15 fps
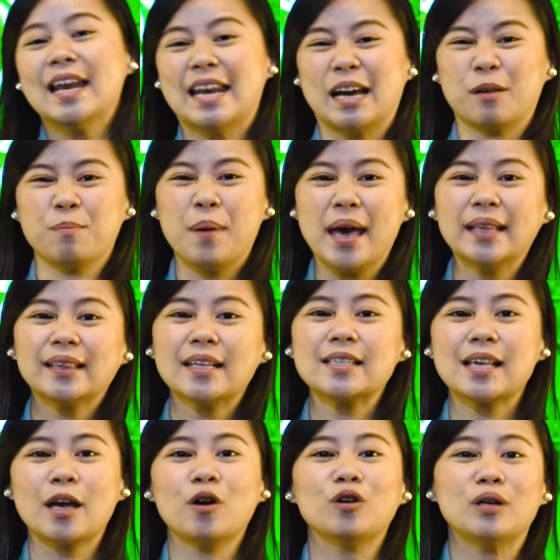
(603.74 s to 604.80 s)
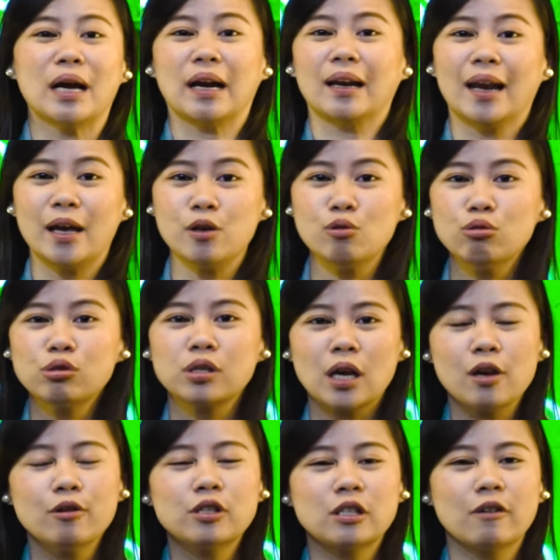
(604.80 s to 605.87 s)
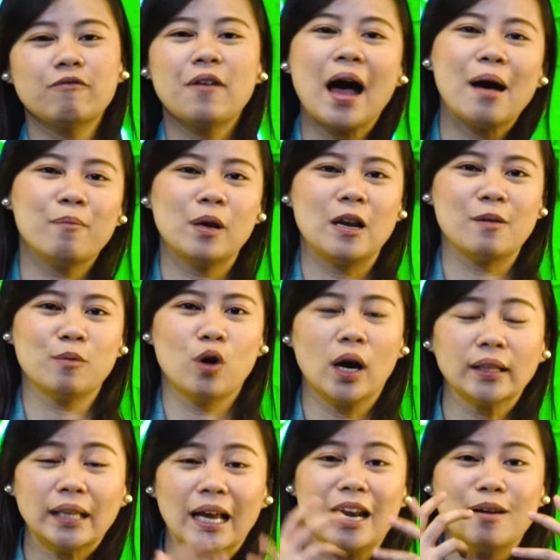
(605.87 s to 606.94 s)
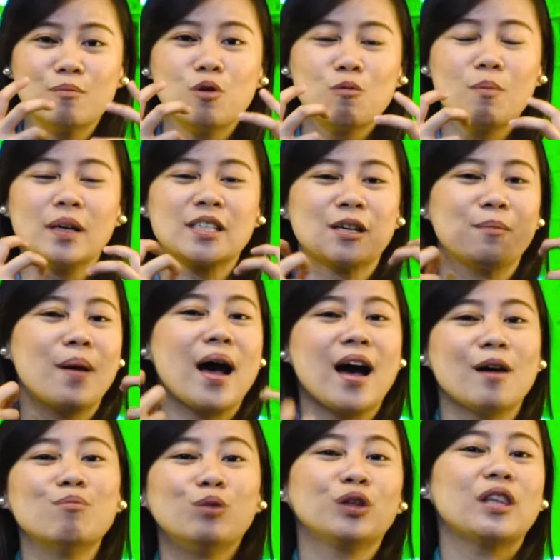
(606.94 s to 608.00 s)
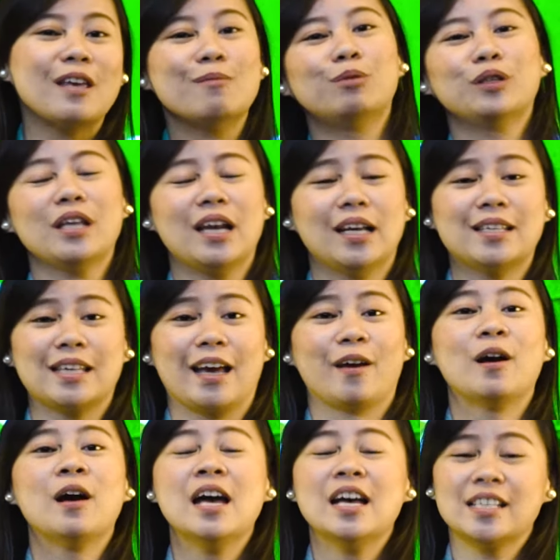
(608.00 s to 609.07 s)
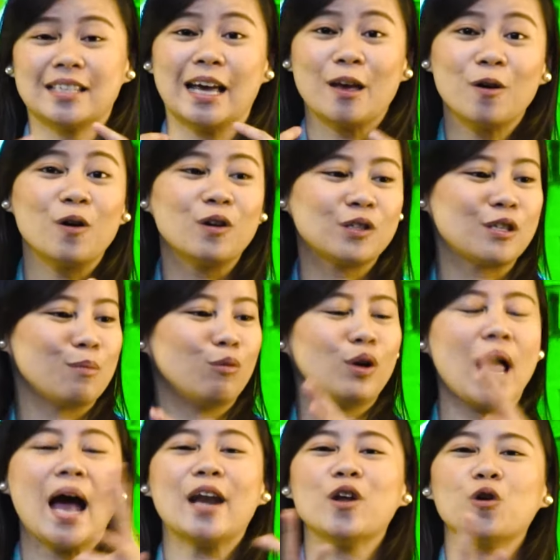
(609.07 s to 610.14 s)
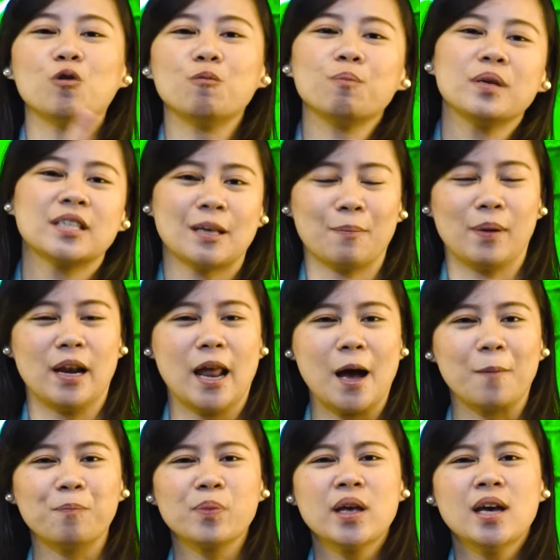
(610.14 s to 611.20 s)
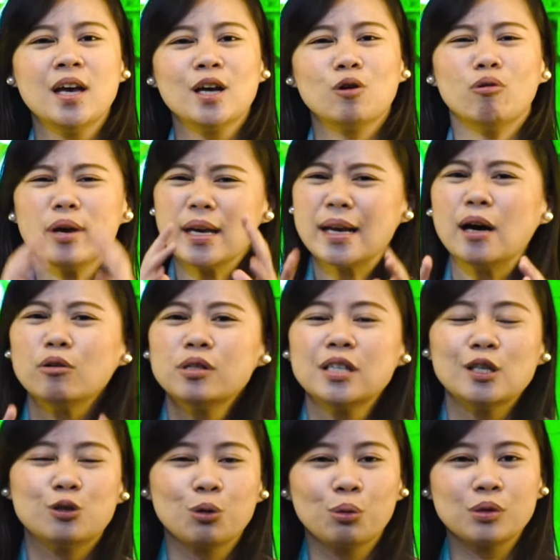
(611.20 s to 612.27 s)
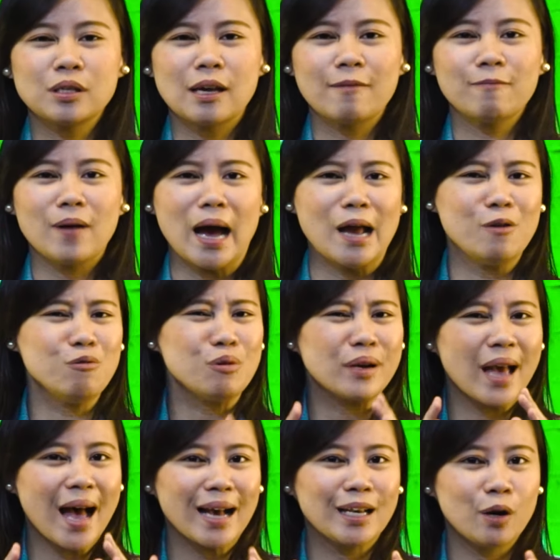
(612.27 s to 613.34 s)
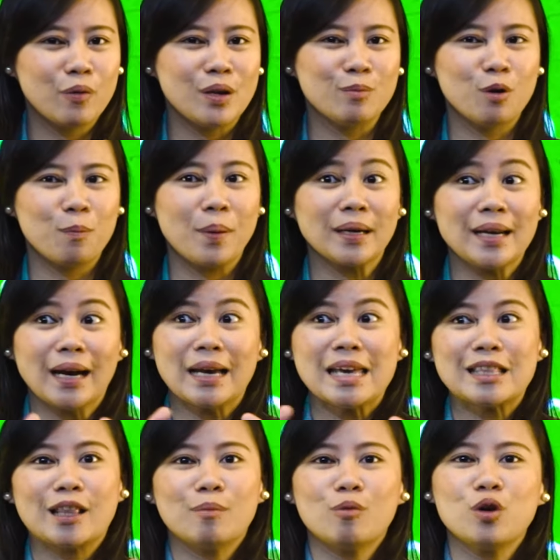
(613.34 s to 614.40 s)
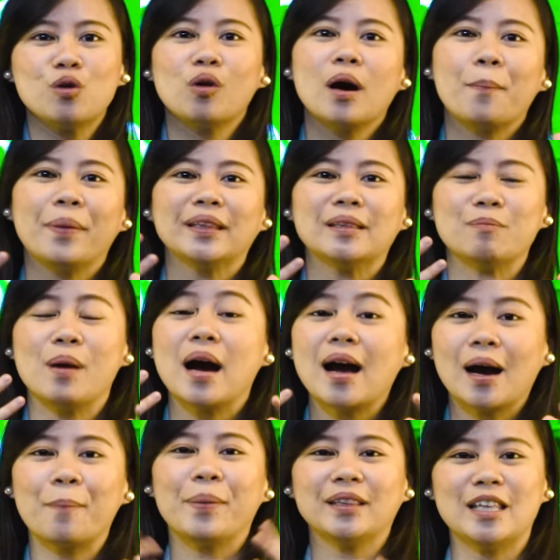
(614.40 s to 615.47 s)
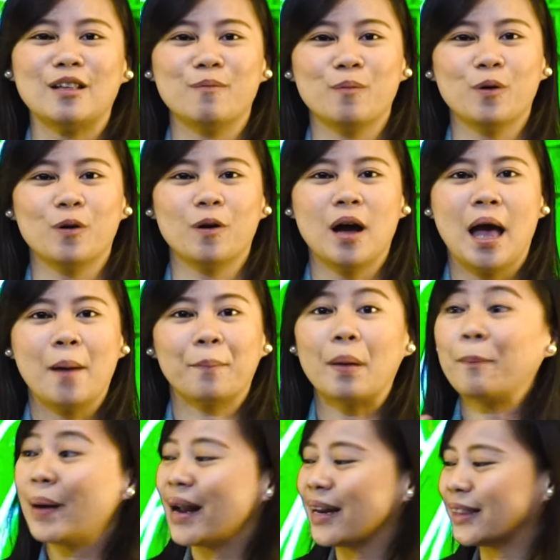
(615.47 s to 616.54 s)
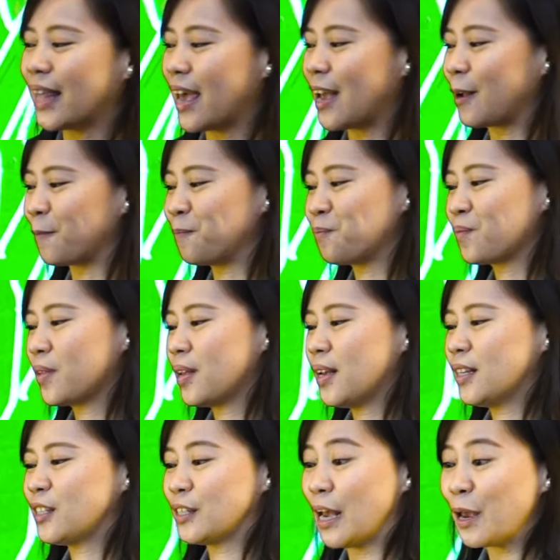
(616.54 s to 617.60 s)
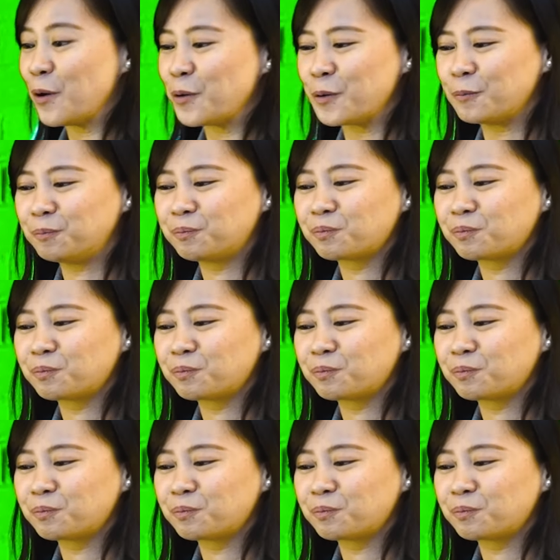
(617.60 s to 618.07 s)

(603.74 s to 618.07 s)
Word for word: nagbenta sa iyo, naglayo sa iyo sa family mo at alam mong masama ang motibo nila sa, iyo simula ng umpisa pa lang. Kung ikaw si Joseph, anong gagawin mo pag nakita mo yung kapat, mga kapatid mo paparating sa iyo?